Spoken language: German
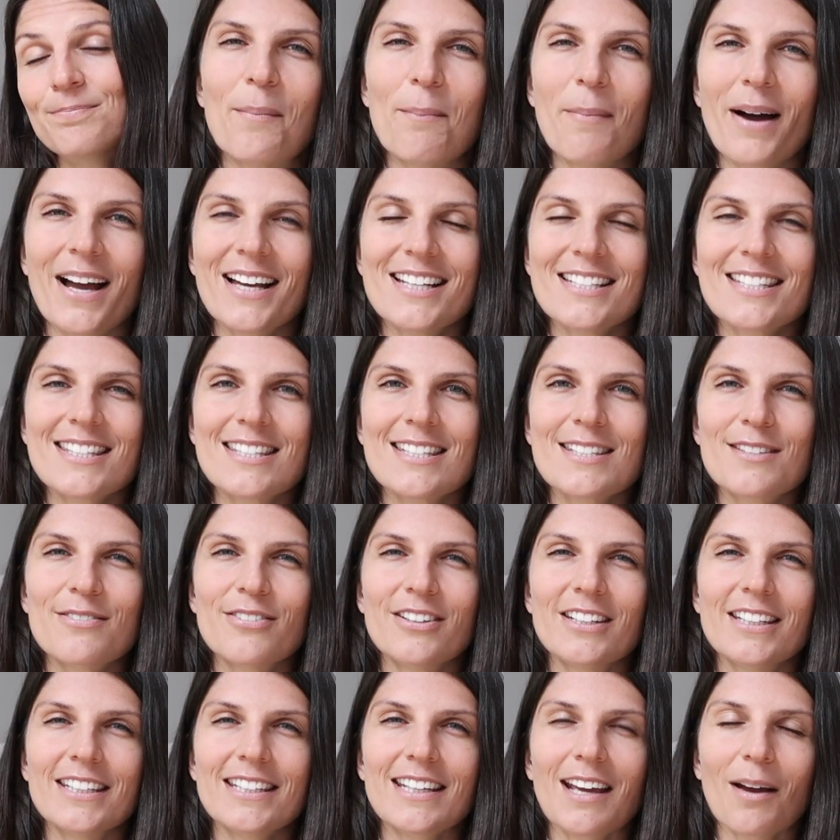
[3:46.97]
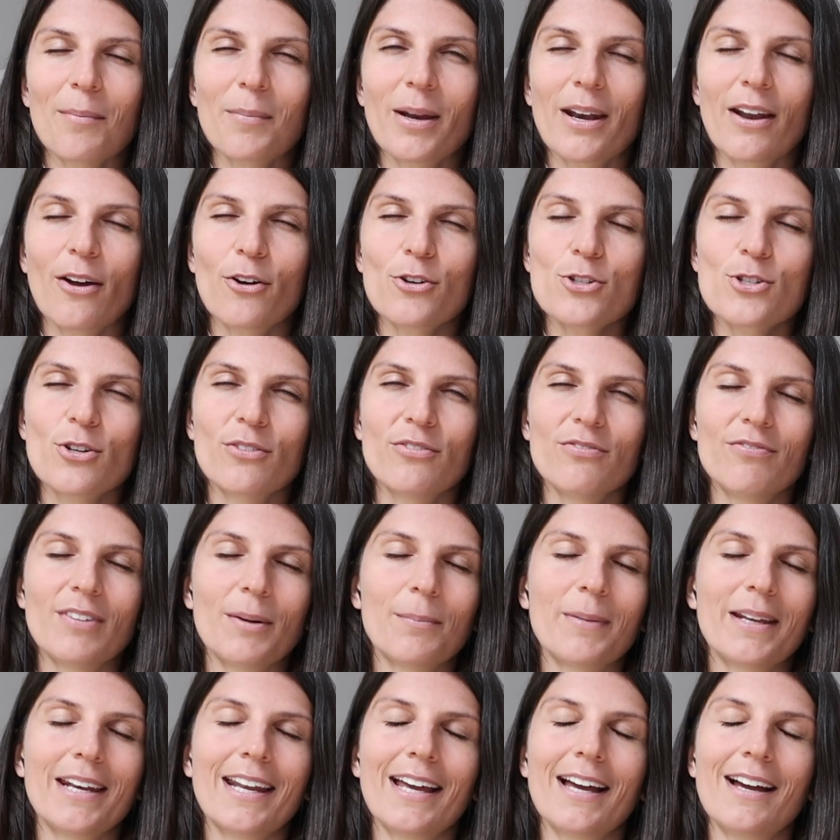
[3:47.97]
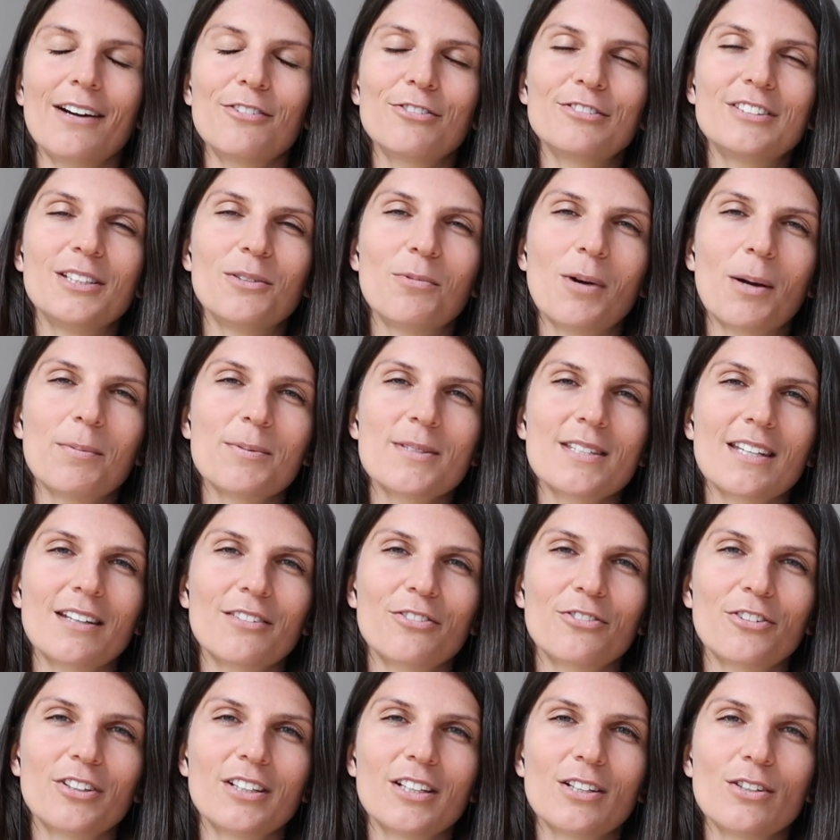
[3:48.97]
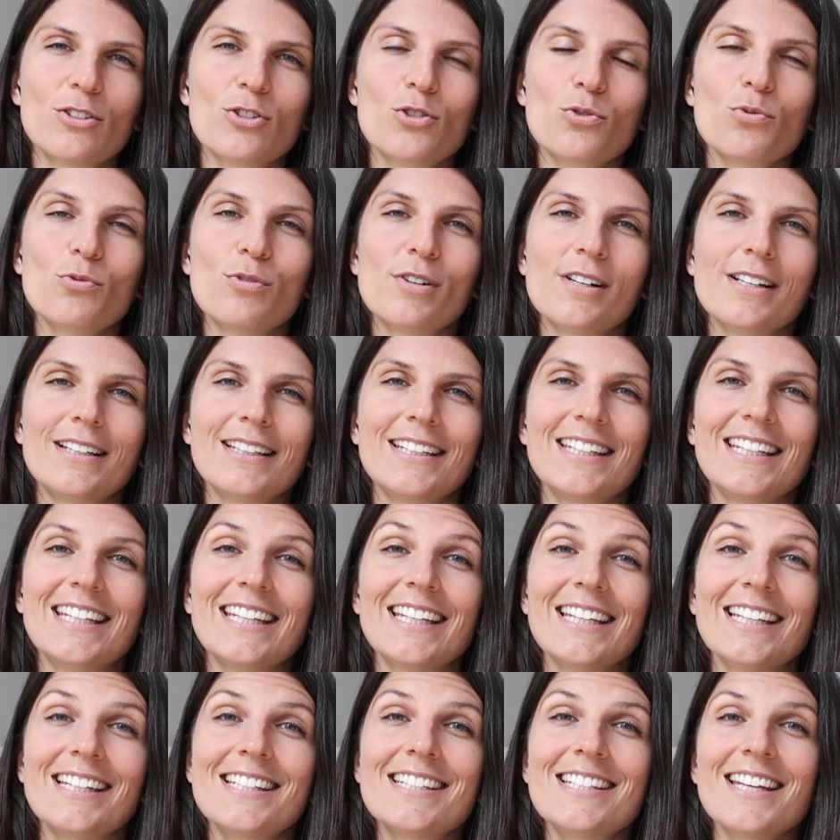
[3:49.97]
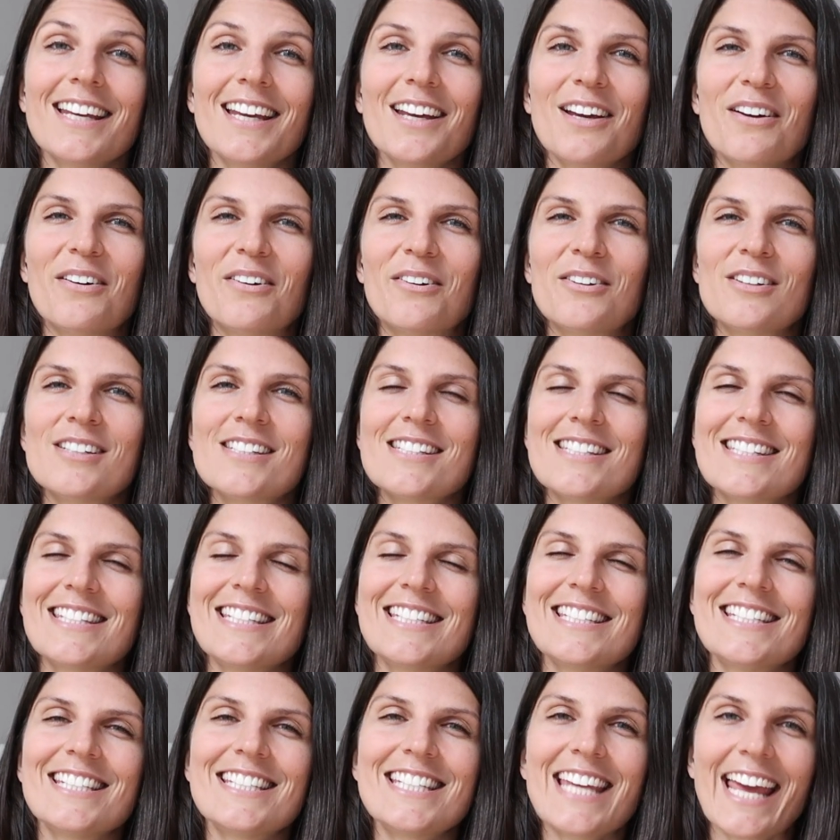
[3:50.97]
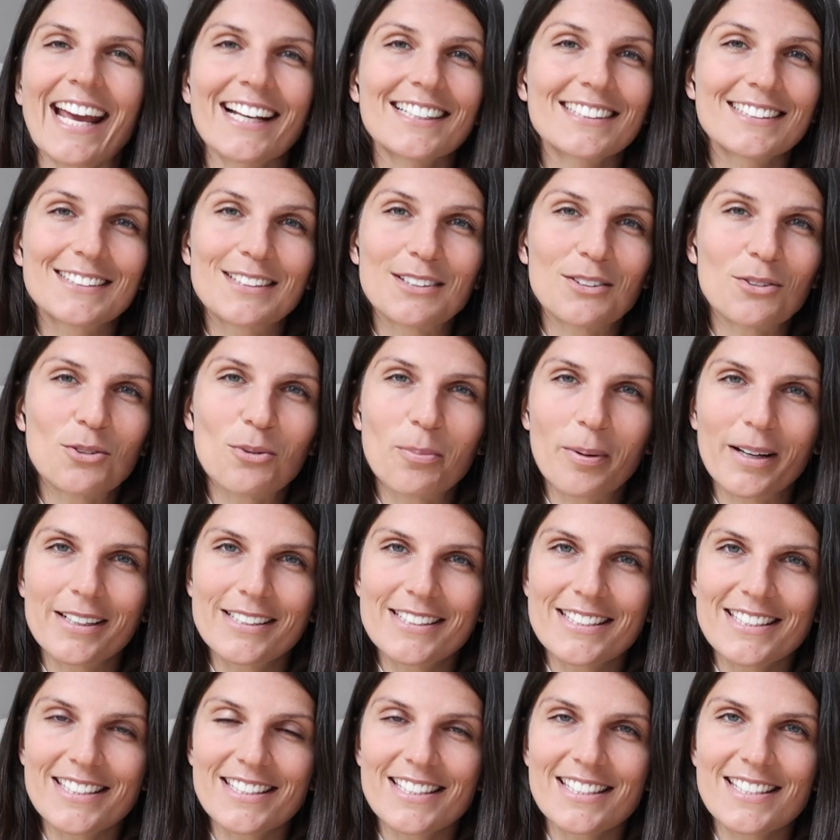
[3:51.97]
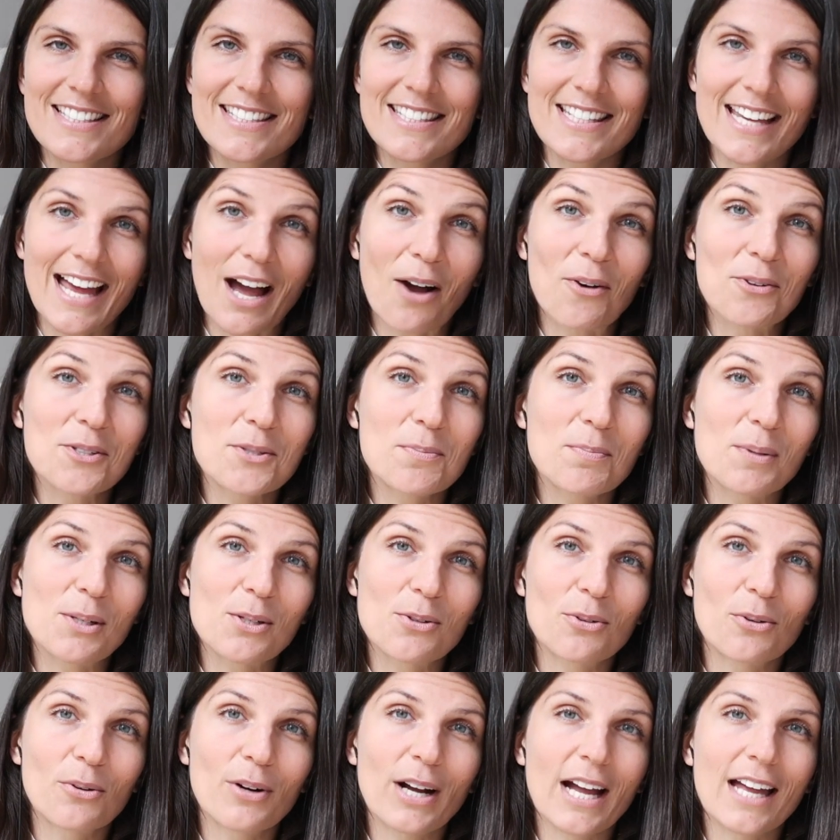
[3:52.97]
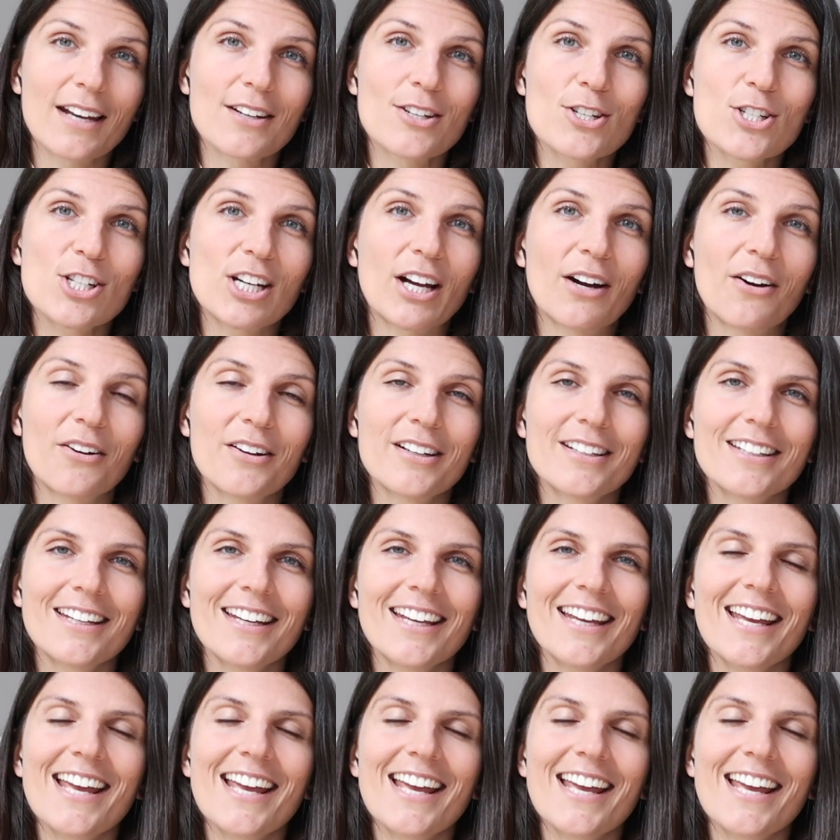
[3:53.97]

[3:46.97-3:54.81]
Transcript: Meistens finde ich, kann man auch schon, wenn man auf die Website von den Schulen geht und sich die Texte über diese Ausbildungen anschaut,